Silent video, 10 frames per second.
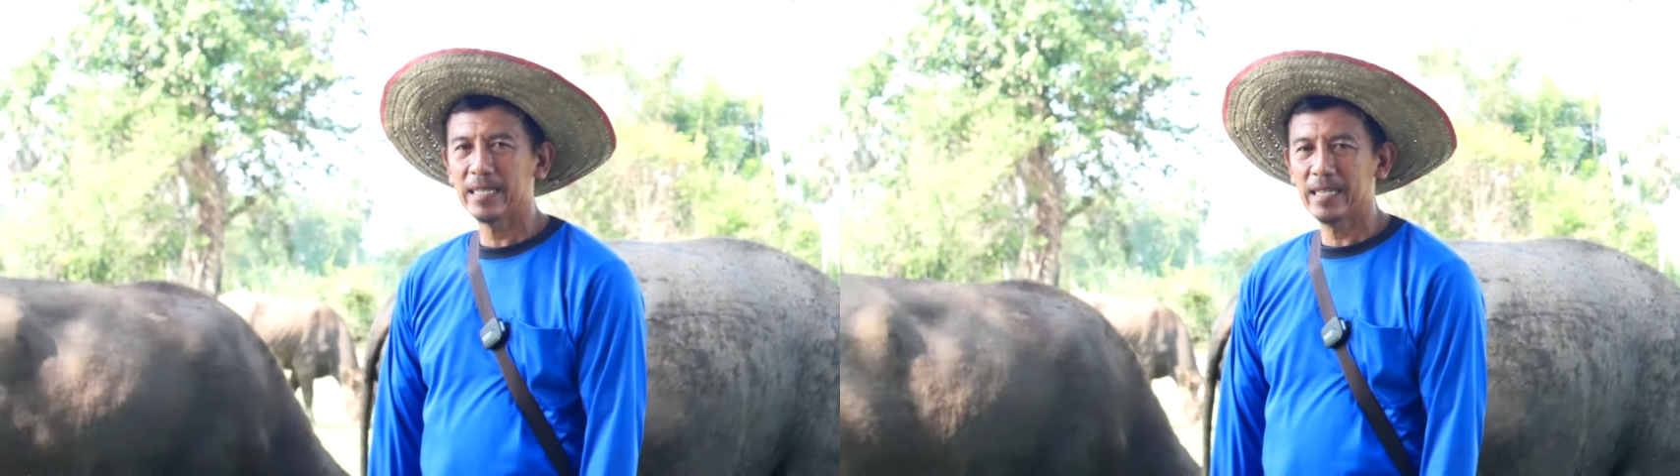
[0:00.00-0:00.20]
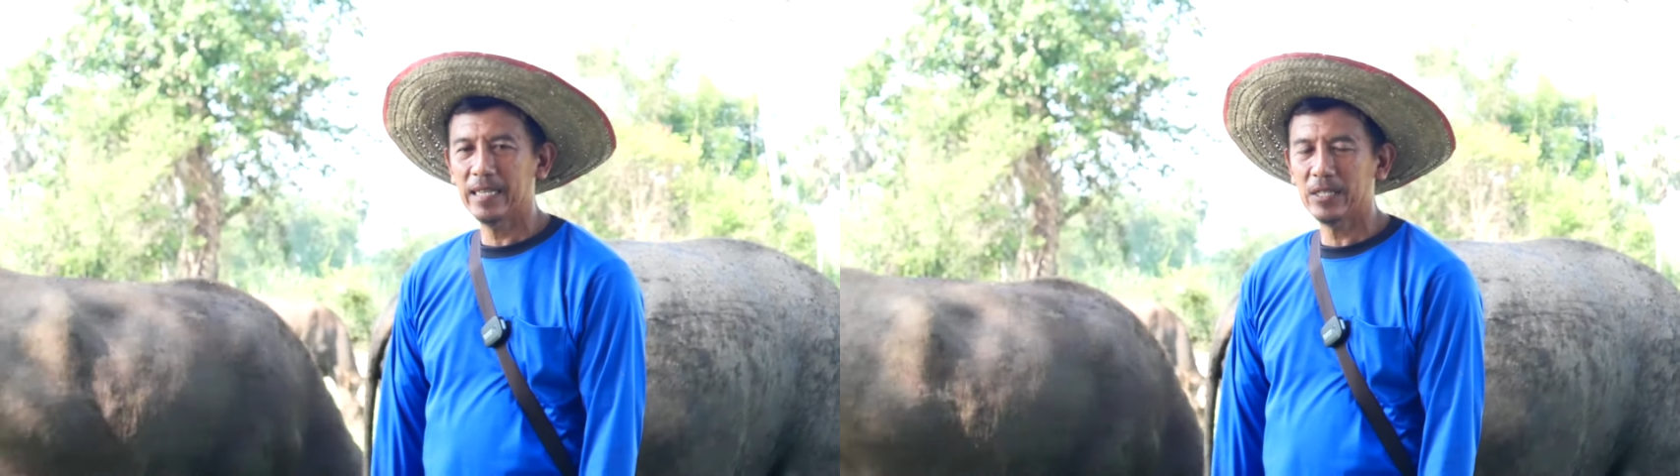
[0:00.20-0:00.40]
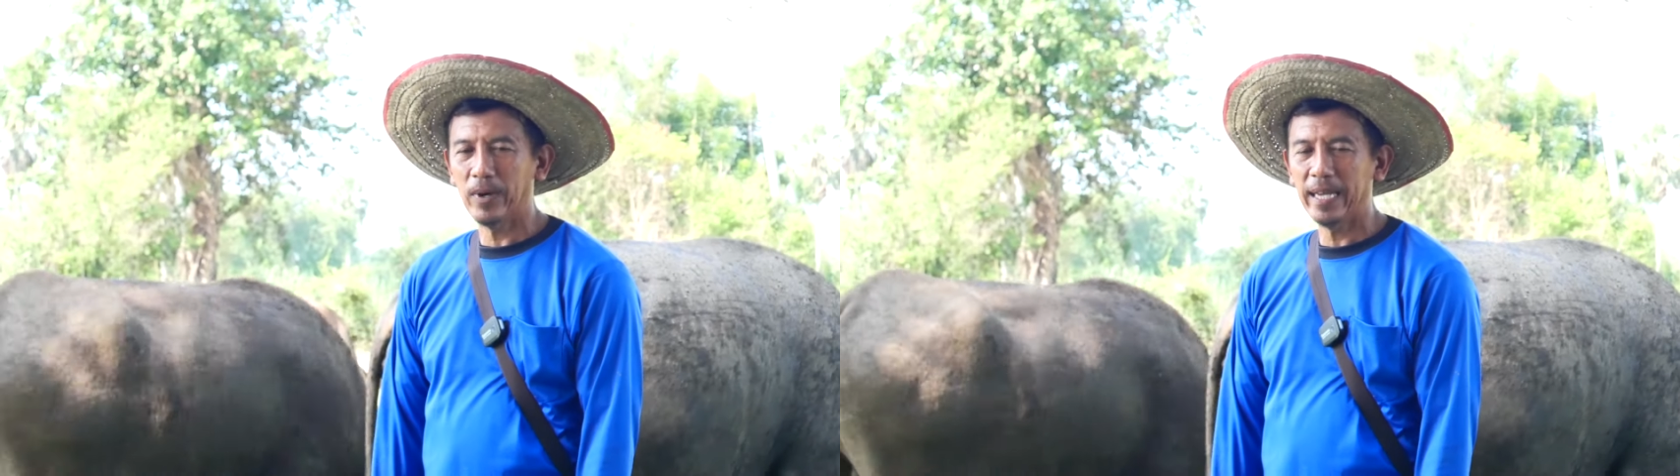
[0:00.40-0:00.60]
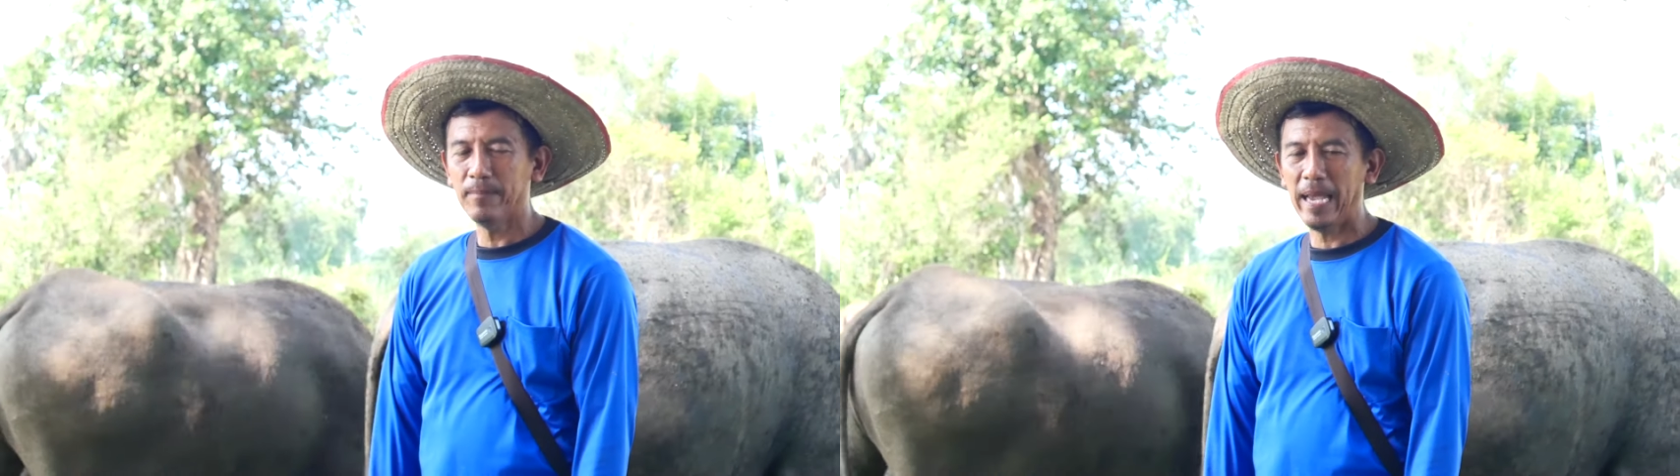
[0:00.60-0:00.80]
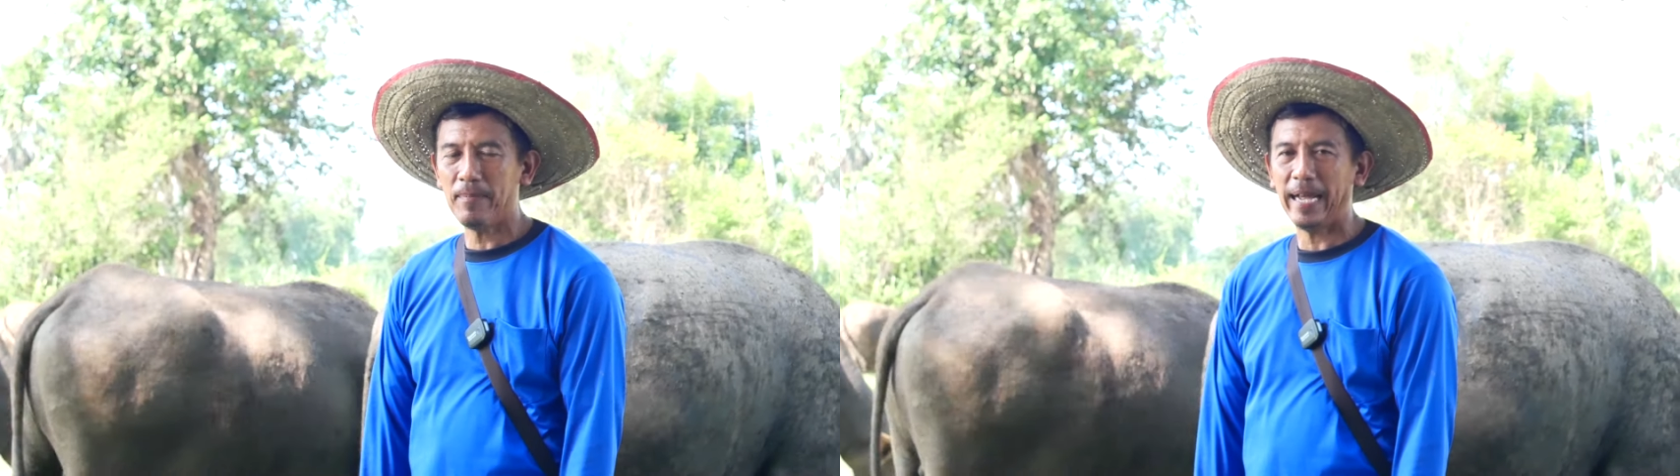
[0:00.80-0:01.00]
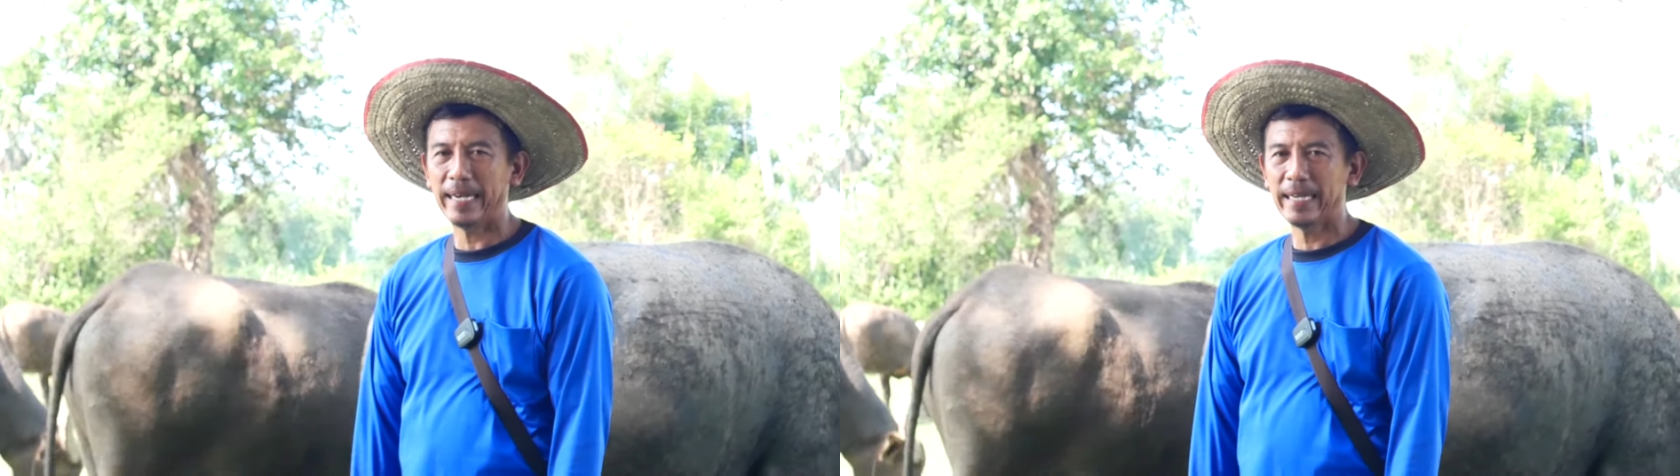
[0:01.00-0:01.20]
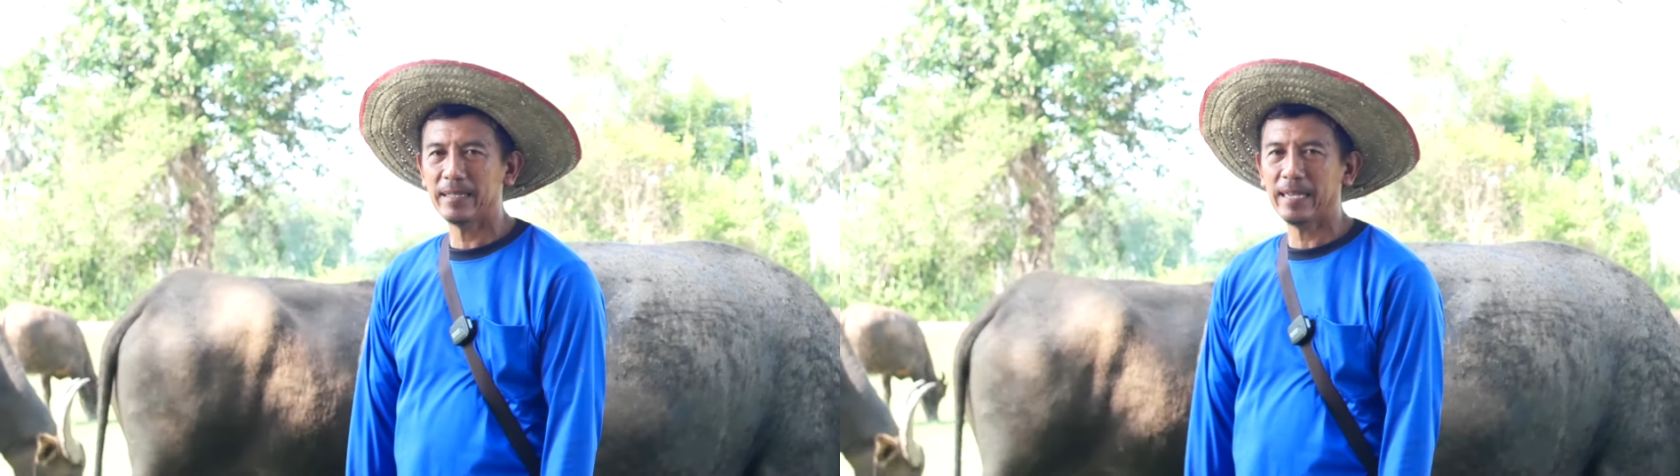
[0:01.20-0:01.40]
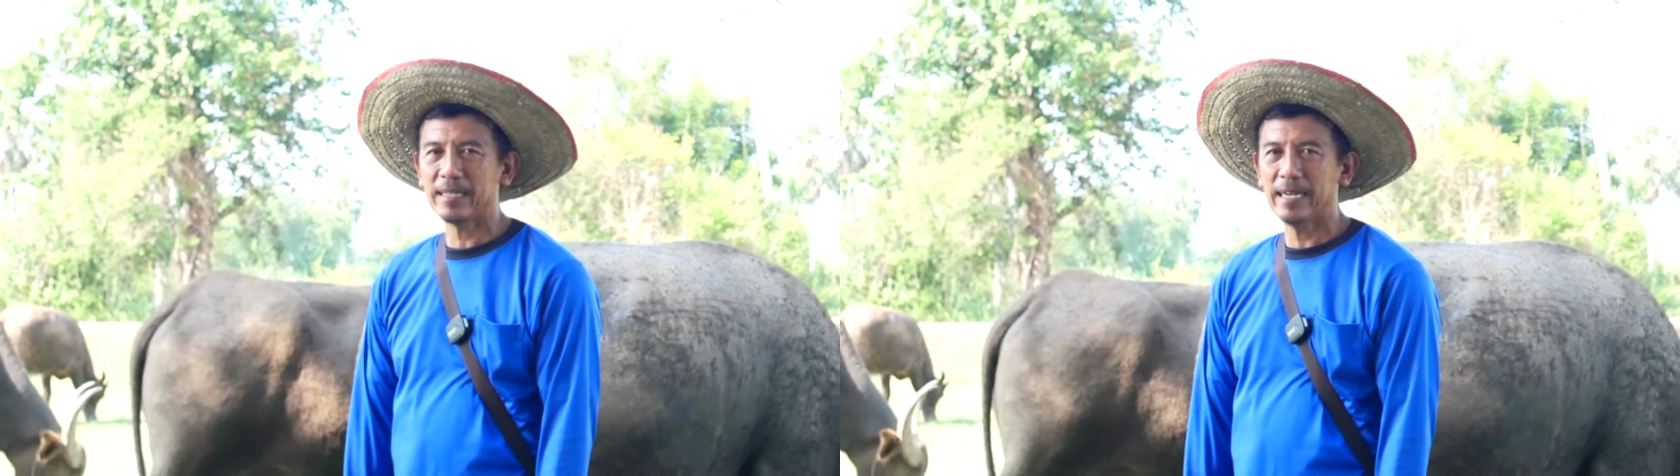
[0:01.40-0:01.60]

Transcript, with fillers: ที่สวยแม่พันธุ์นะครับจะ